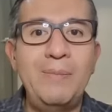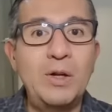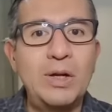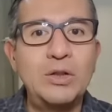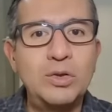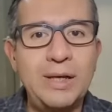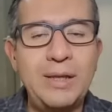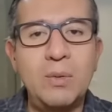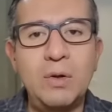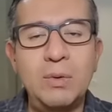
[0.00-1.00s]
Pero ¿qué
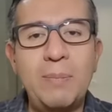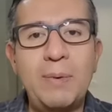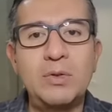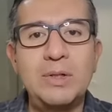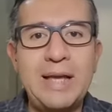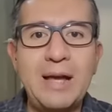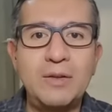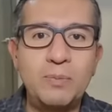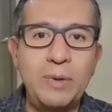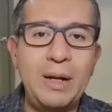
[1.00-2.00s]
sucede cuando una persona ya,
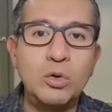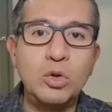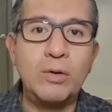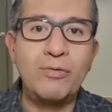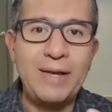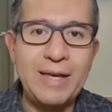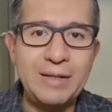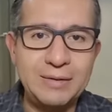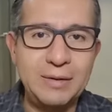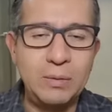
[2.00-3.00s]
el autor
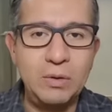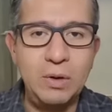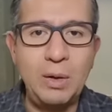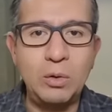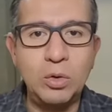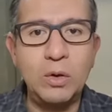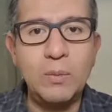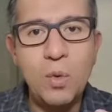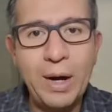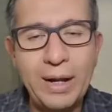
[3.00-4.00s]
fallece, cuando el autor
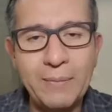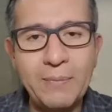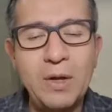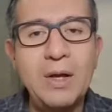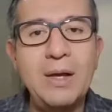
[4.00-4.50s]
muere?